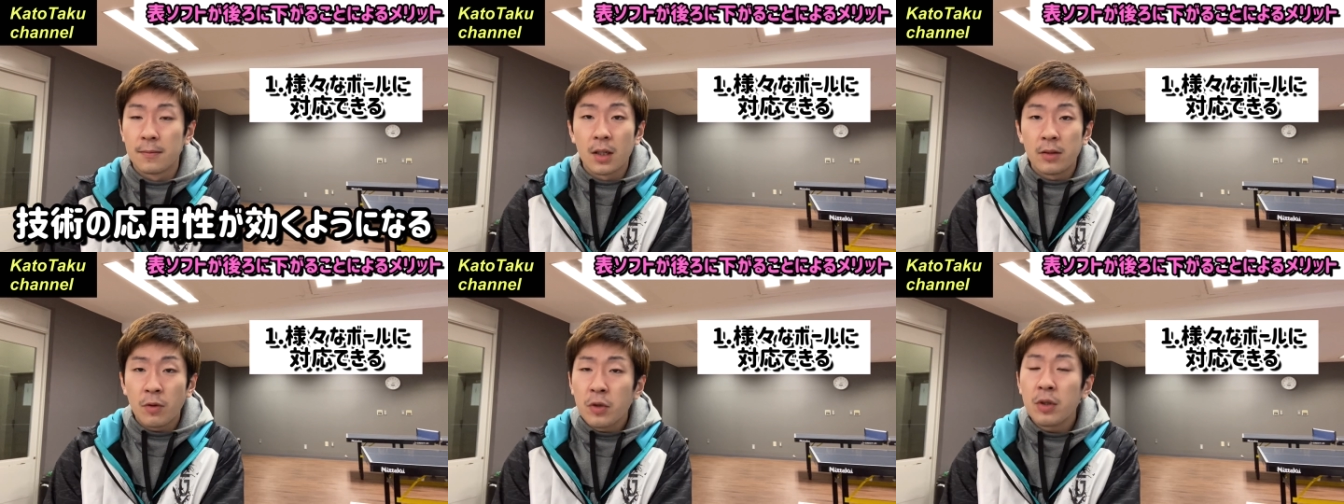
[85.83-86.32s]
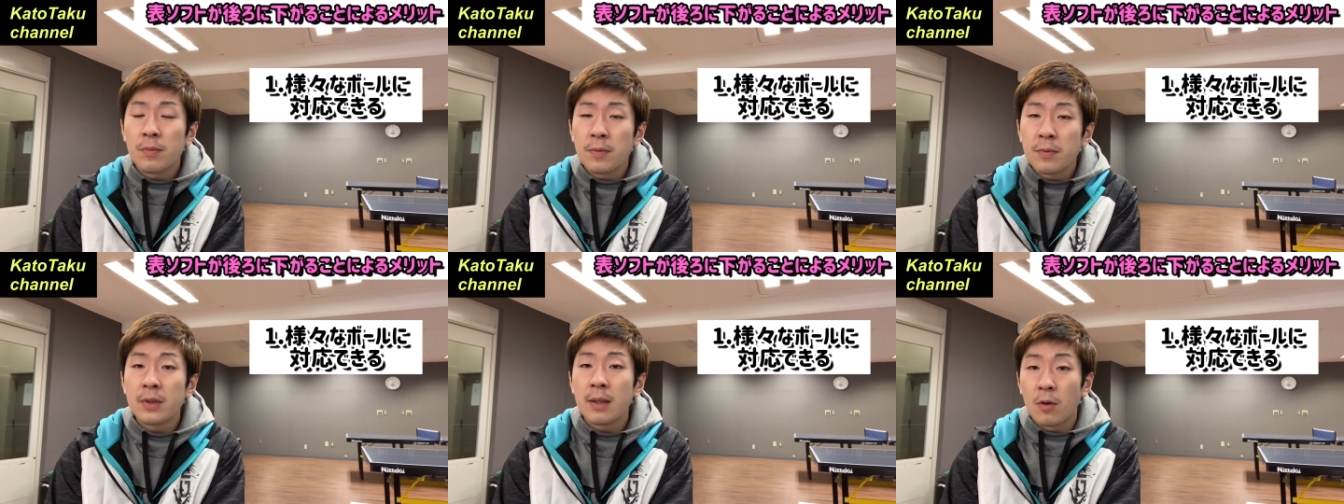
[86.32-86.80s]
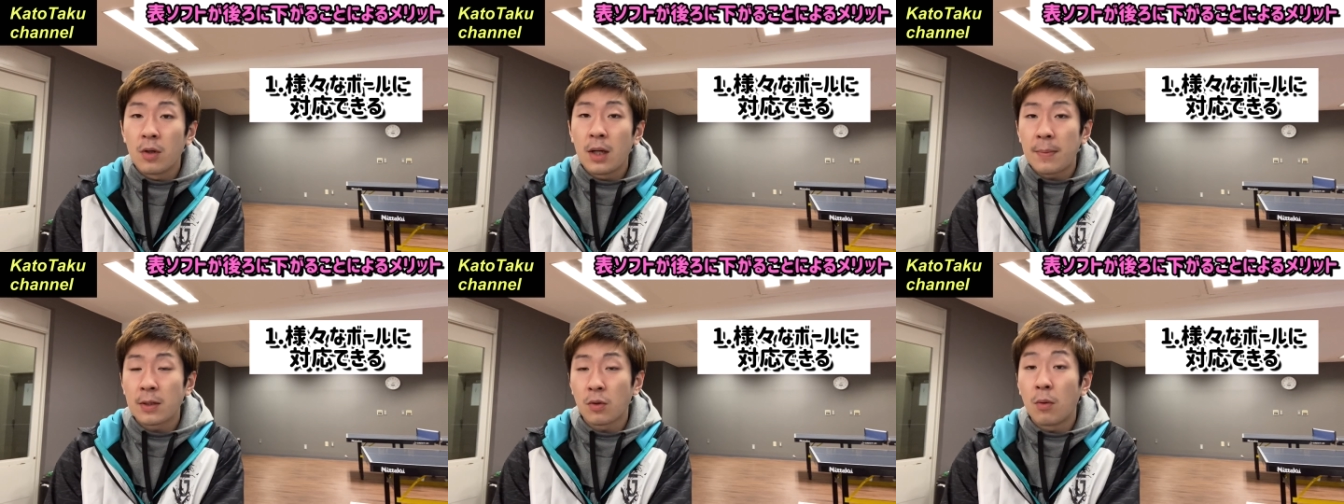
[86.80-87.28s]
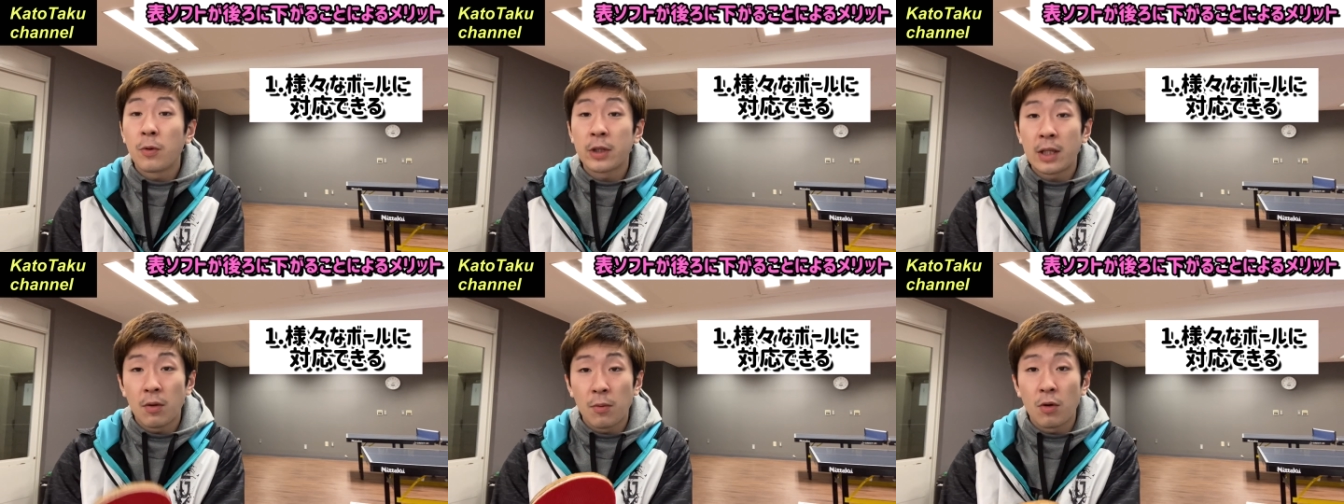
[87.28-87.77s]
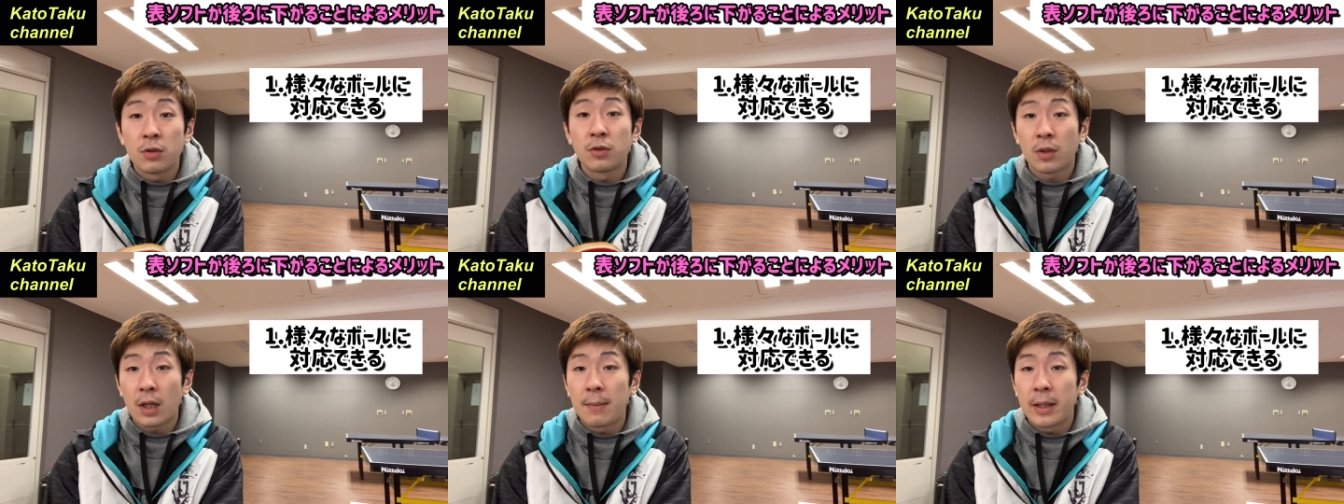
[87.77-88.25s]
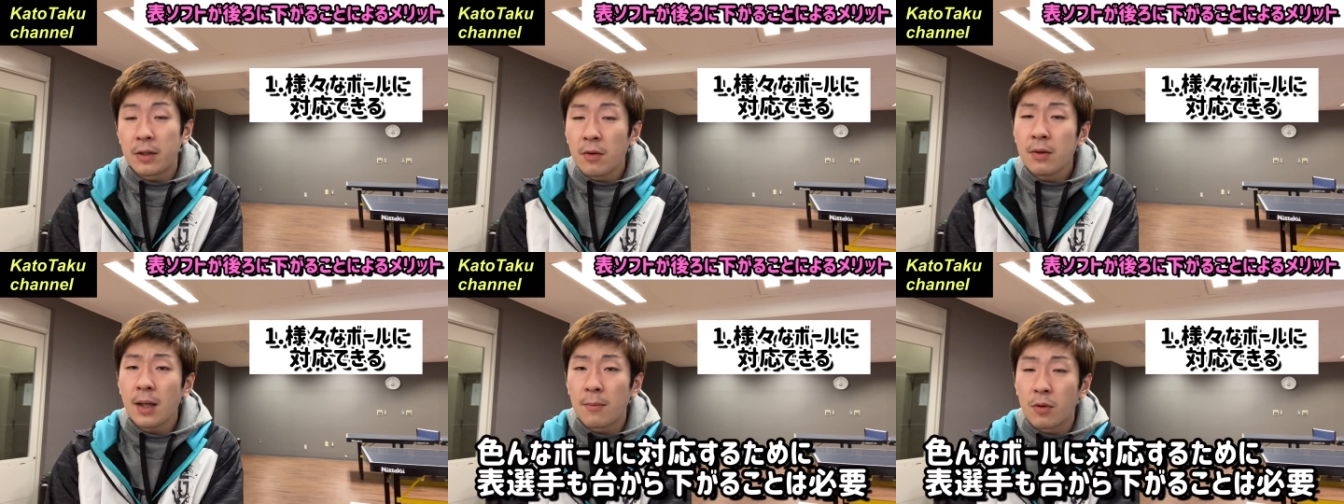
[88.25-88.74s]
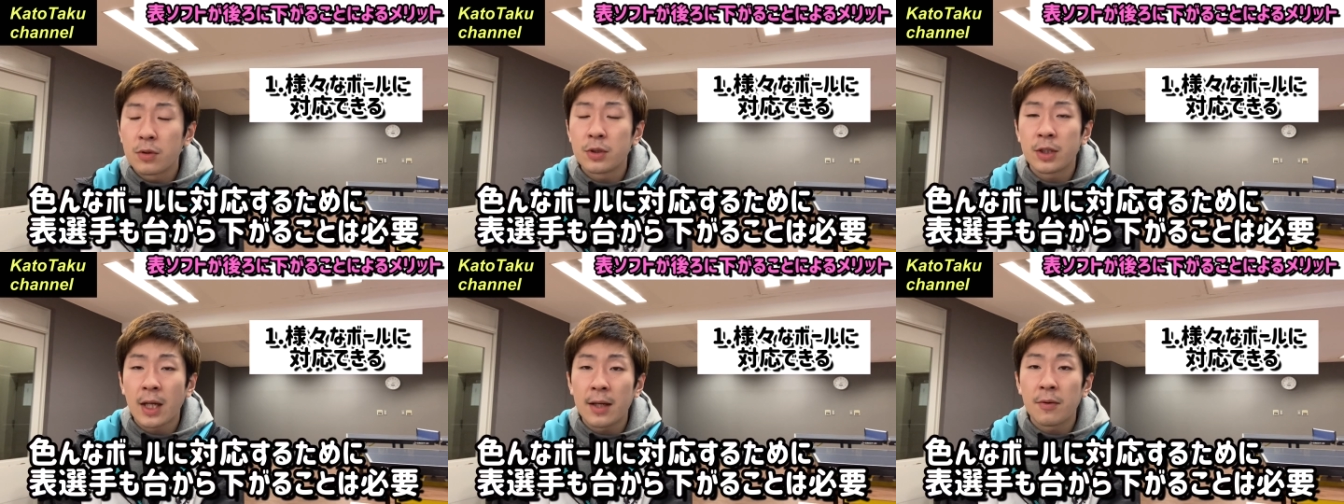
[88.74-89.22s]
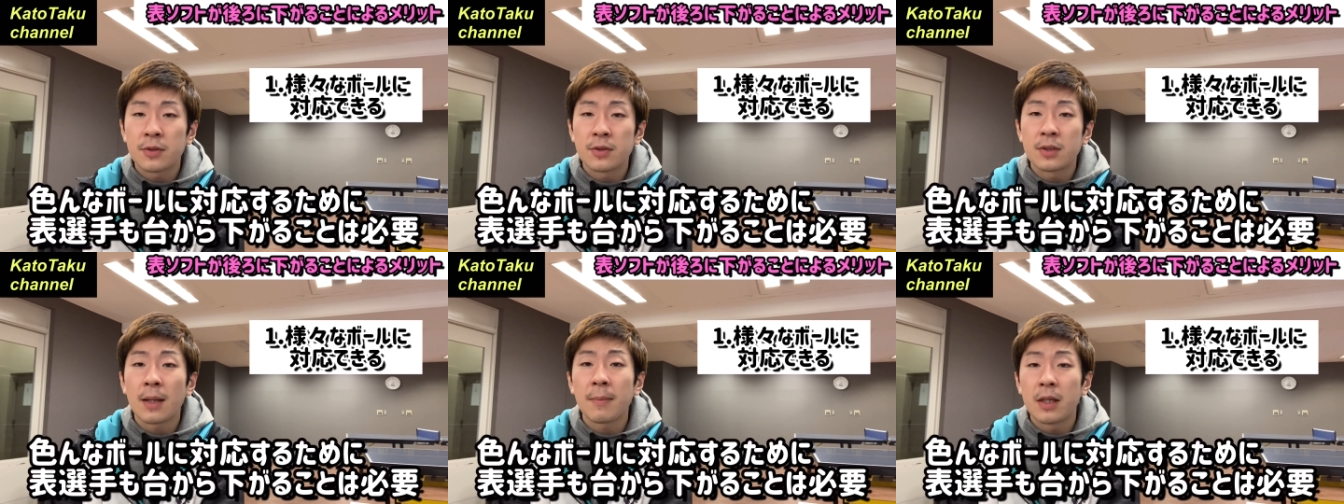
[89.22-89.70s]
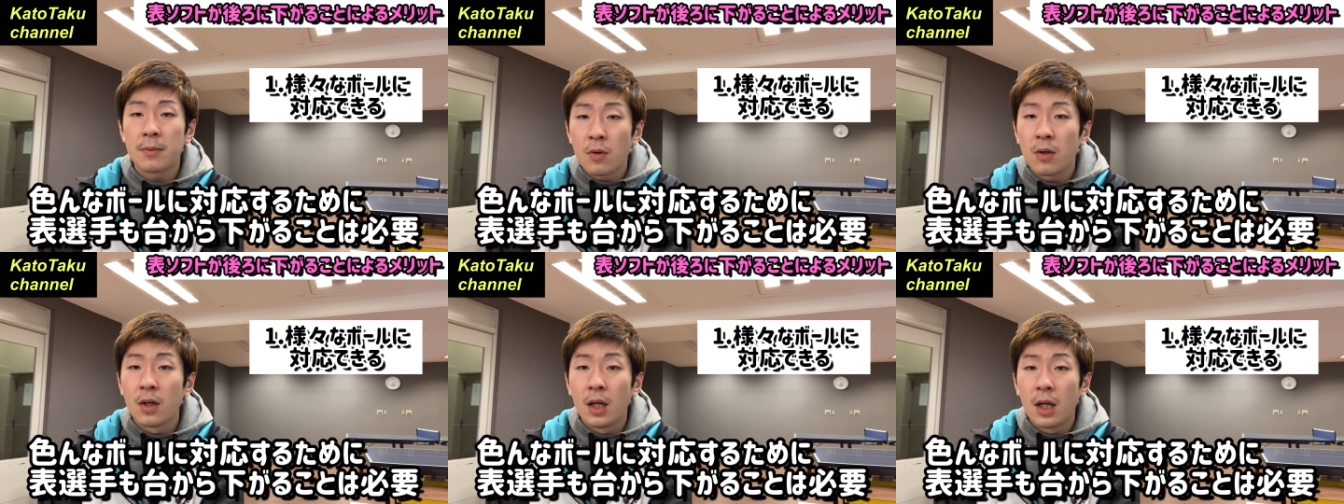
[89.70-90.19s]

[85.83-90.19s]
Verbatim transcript: という部分でもやっぱその表のボールとか、まあ、いろんなボールに対応するためにも、